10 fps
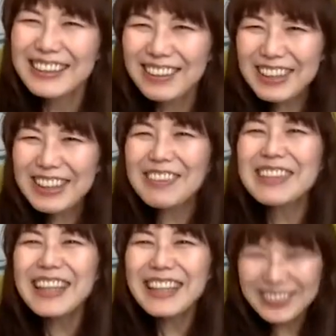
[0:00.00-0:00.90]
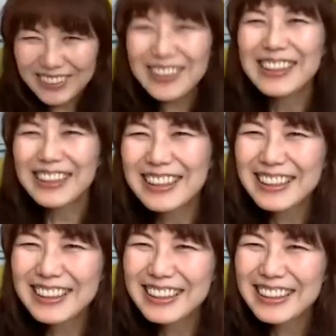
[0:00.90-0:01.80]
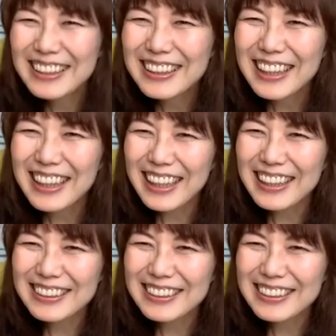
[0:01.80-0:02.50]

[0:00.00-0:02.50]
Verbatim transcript: アメリカ万歳とっ